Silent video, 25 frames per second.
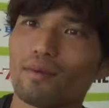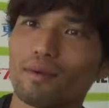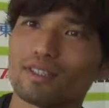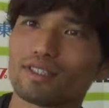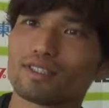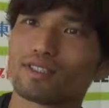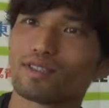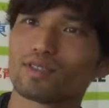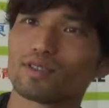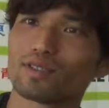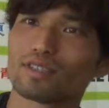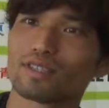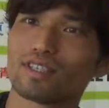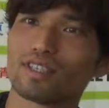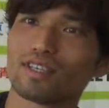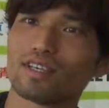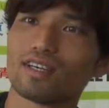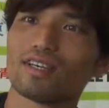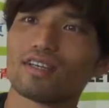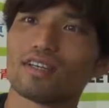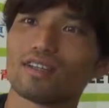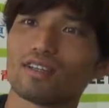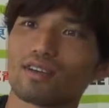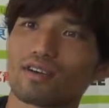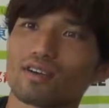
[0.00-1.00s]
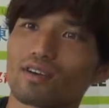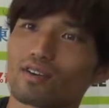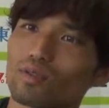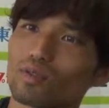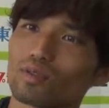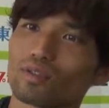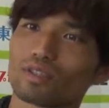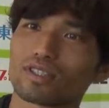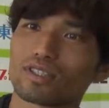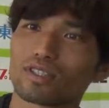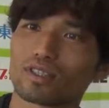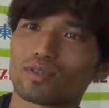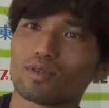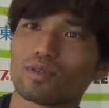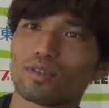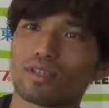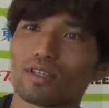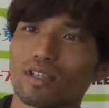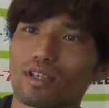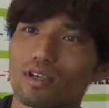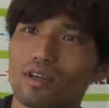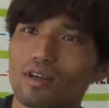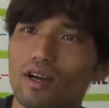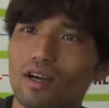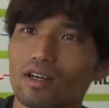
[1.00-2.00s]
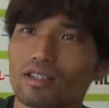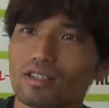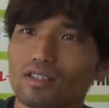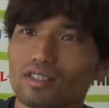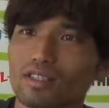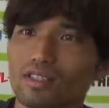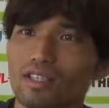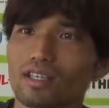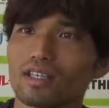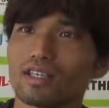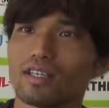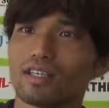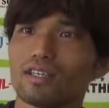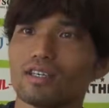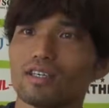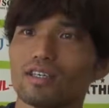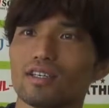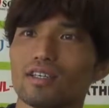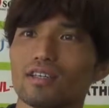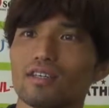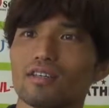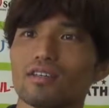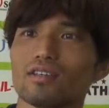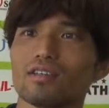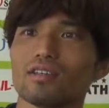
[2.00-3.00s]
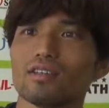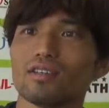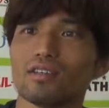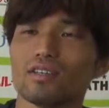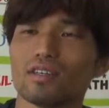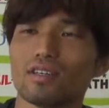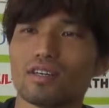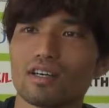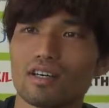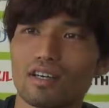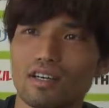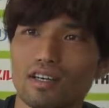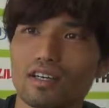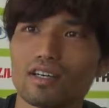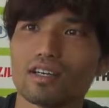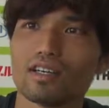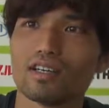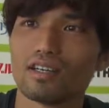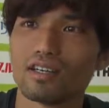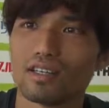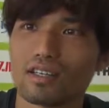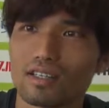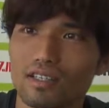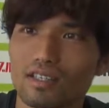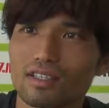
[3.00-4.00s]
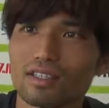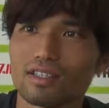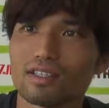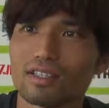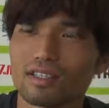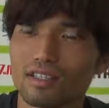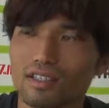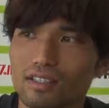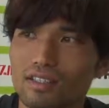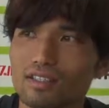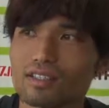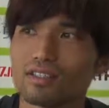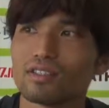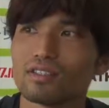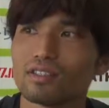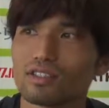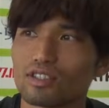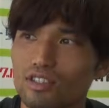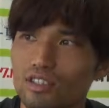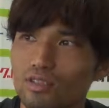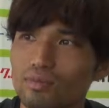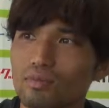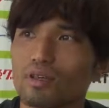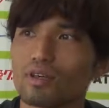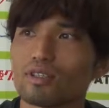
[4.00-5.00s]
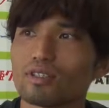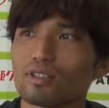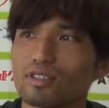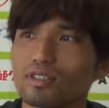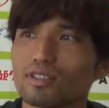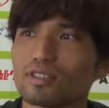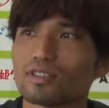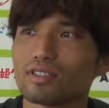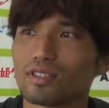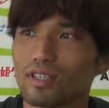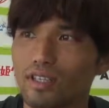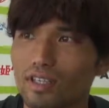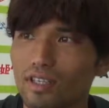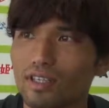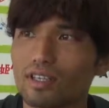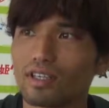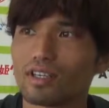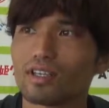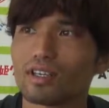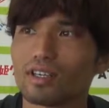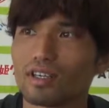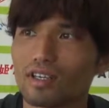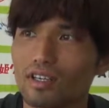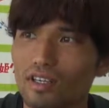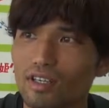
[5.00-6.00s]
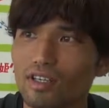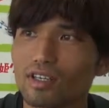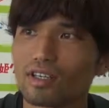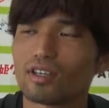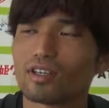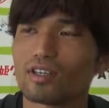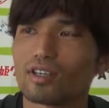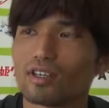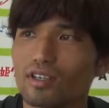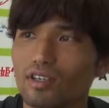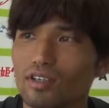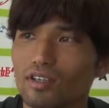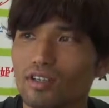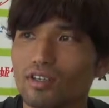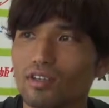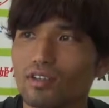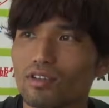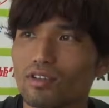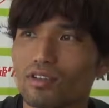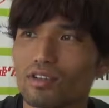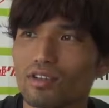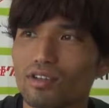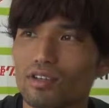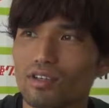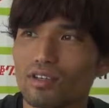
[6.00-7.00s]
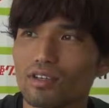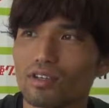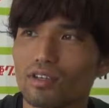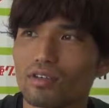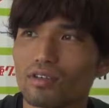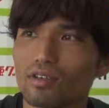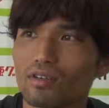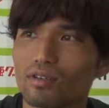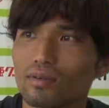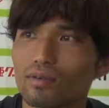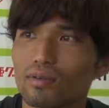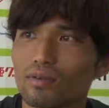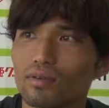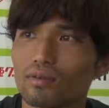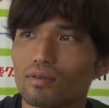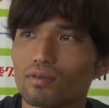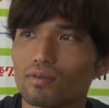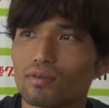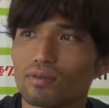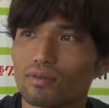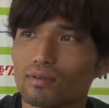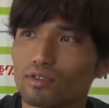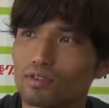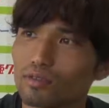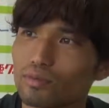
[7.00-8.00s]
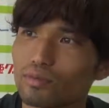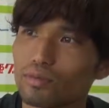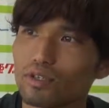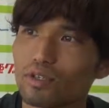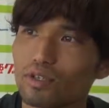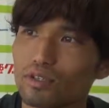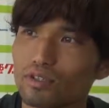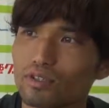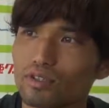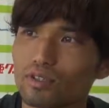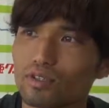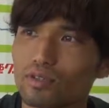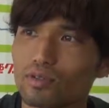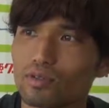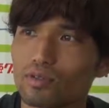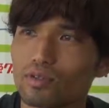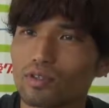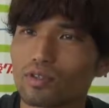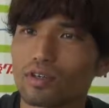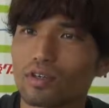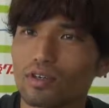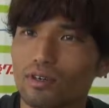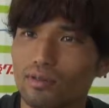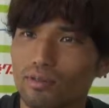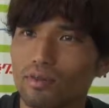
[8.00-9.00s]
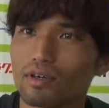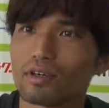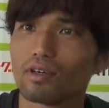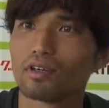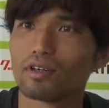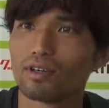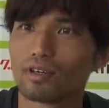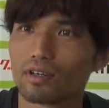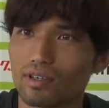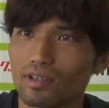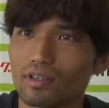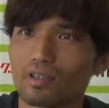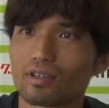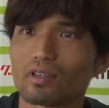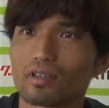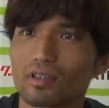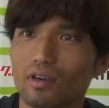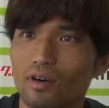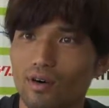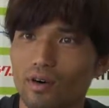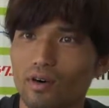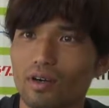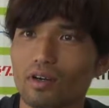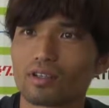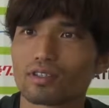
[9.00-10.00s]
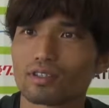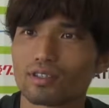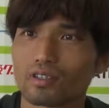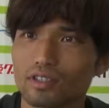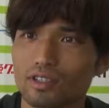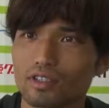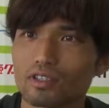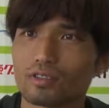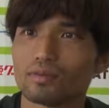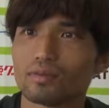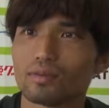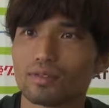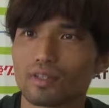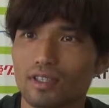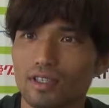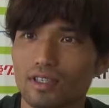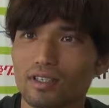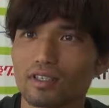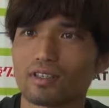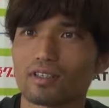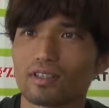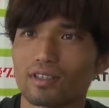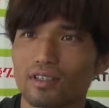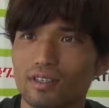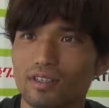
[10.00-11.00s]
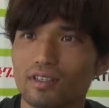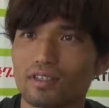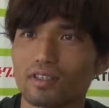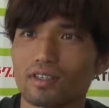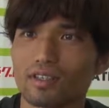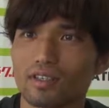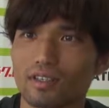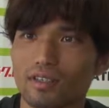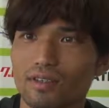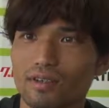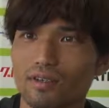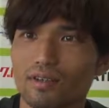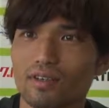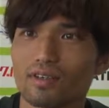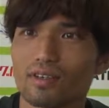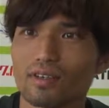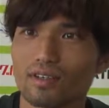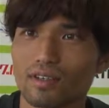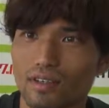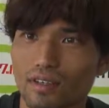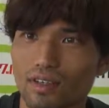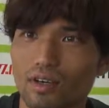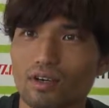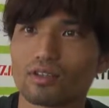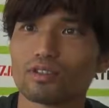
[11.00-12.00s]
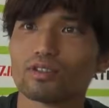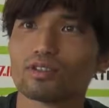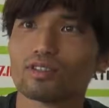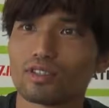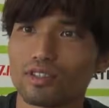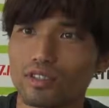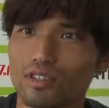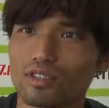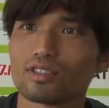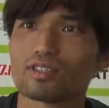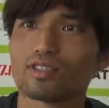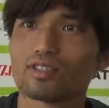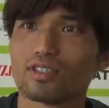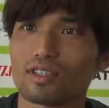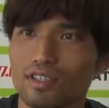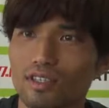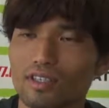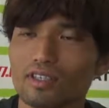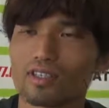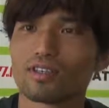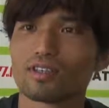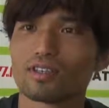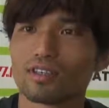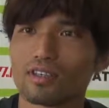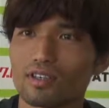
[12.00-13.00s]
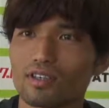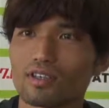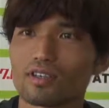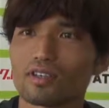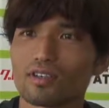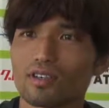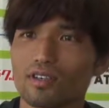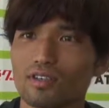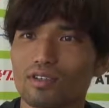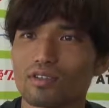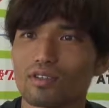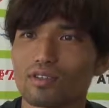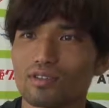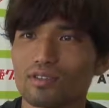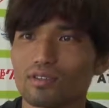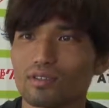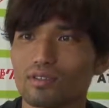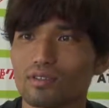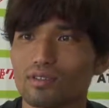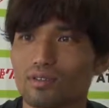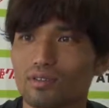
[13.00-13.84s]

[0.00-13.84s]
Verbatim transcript: 別としてなんか栃木と似てる感じがああそうですかはいしますね、うん、なんで住みやすいというかまあ、うん、変わらずみたいな感じですね、う